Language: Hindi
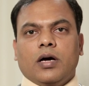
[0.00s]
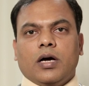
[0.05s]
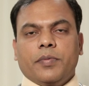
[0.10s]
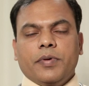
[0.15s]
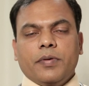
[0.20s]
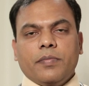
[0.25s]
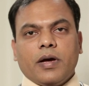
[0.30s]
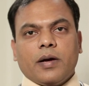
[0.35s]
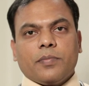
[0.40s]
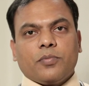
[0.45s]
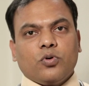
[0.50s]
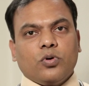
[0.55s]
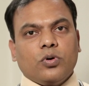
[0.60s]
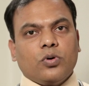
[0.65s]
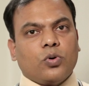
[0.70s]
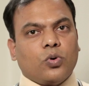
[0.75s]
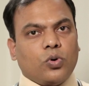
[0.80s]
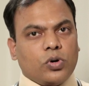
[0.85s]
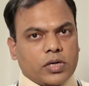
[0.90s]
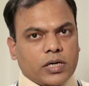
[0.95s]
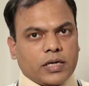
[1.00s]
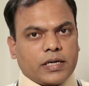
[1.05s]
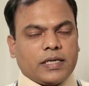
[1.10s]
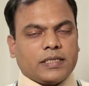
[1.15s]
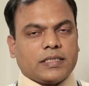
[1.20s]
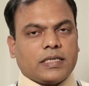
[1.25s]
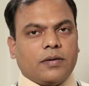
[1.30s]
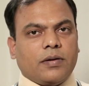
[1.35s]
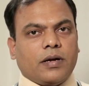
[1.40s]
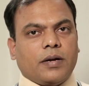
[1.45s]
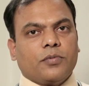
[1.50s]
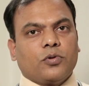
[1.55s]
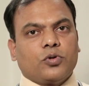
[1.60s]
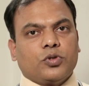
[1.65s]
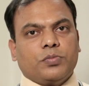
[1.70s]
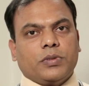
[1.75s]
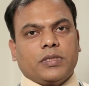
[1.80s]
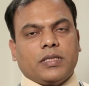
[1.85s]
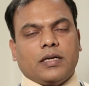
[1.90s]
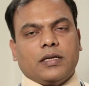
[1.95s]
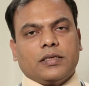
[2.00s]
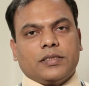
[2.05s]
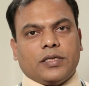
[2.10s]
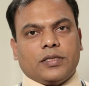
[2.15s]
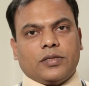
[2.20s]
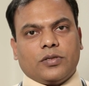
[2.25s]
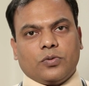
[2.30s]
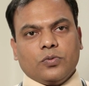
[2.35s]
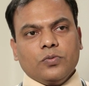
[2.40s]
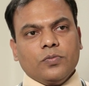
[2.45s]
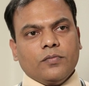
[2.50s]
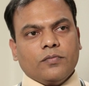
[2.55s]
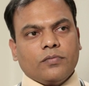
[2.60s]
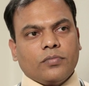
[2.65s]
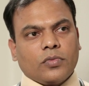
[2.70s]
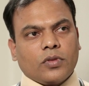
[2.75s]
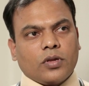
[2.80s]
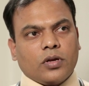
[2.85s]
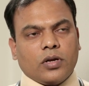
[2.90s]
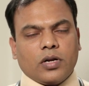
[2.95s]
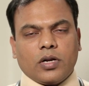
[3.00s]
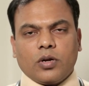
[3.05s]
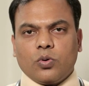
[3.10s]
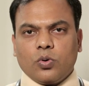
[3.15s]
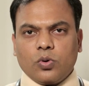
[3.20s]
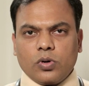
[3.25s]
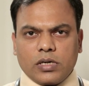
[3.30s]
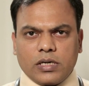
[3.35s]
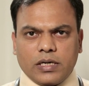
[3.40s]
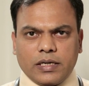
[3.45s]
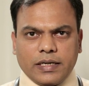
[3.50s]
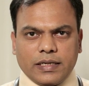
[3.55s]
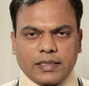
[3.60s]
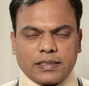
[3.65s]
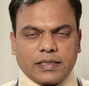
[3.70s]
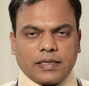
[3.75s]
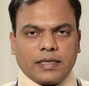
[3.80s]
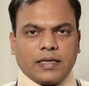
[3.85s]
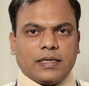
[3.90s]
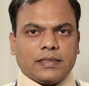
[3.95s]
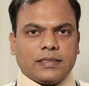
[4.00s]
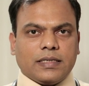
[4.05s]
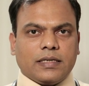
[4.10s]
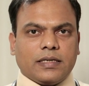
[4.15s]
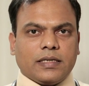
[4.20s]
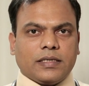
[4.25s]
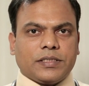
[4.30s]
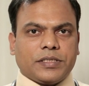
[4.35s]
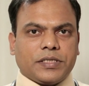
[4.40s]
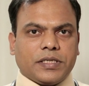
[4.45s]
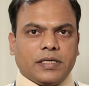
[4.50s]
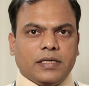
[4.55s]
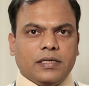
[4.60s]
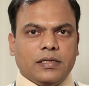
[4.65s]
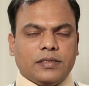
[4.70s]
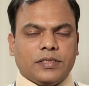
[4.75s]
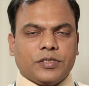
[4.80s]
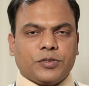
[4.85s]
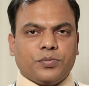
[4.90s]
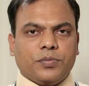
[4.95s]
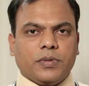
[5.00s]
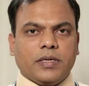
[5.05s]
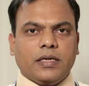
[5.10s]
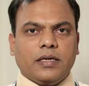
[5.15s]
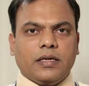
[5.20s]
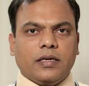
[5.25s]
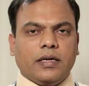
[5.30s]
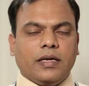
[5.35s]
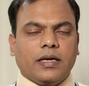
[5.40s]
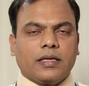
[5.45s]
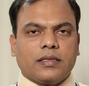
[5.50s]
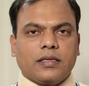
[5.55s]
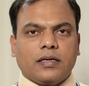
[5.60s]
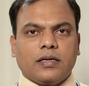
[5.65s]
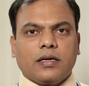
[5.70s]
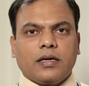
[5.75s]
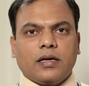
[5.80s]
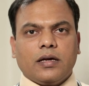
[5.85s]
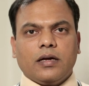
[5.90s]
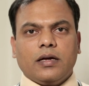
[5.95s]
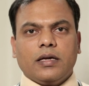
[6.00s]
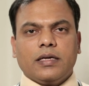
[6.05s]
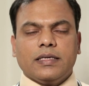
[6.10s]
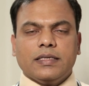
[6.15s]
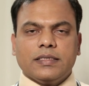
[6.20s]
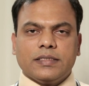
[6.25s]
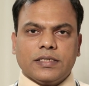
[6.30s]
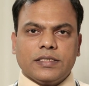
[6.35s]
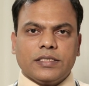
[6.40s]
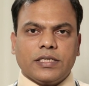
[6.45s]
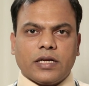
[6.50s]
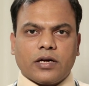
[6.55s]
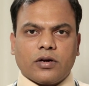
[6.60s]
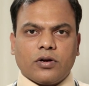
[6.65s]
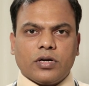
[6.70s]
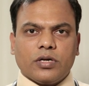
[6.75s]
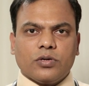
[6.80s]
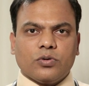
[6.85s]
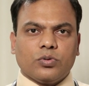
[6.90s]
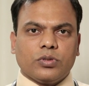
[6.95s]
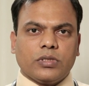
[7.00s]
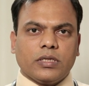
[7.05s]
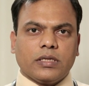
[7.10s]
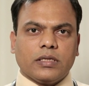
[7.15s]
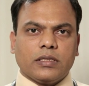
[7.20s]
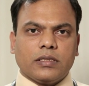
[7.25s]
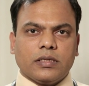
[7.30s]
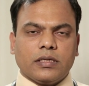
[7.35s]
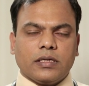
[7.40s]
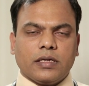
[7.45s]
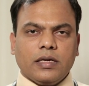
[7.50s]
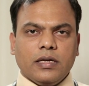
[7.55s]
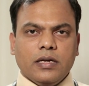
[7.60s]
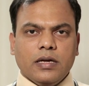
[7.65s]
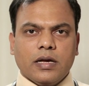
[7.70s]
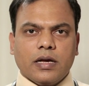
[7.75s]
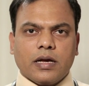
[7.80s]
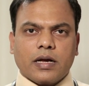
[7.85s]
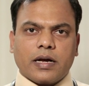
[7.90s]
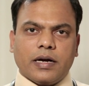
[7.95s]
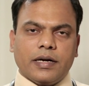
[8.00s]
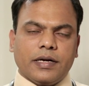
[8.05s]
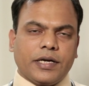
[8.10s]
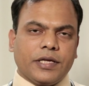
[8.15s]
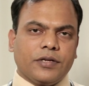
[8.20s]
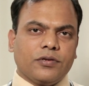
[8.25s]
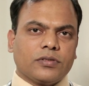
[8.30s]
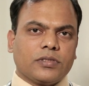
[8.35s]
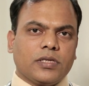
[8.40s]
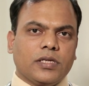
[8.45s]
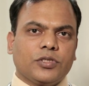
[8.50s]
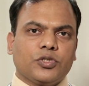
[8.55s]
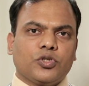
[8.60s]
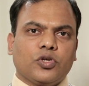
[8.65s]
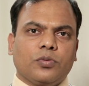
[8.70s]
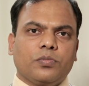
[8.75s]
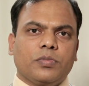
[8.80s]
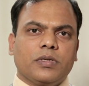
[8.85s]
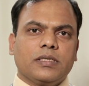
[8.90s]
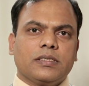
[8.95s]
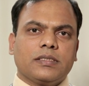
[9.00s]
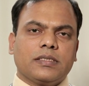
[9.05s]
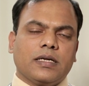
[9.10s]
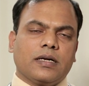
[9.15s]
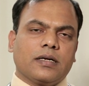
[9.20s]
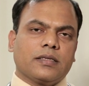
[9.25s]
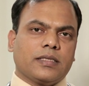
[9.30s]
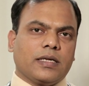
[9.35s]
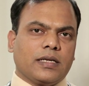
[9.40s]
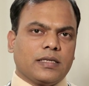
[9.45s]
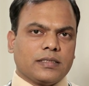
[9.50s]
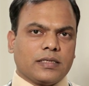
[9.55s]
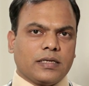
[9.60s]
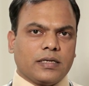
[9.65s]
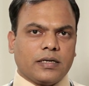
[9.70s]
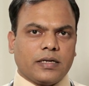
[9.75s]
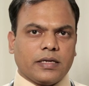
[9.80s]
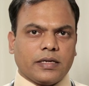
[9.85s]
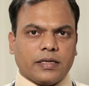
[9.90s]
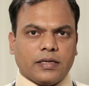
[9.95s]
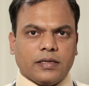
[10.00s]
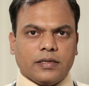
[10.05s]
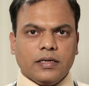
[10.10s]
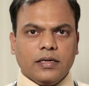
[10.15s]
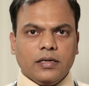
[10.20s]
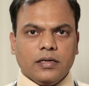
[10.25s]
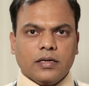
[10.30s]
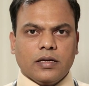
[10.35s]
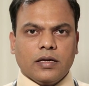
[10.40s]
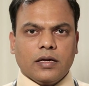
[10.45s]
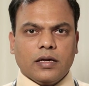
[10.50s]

अभी मैं आपको होल्टर टेस्ट के बारे में कुछ बताना चाहता हूँ ना होल्टर टेस्ट एक ऐसा टेस्ट है जिसमें एक तरह का ई e रिकॉर्डिंग होती रहती है कंटिन्यूसली 24 या 48 घंटे के लिए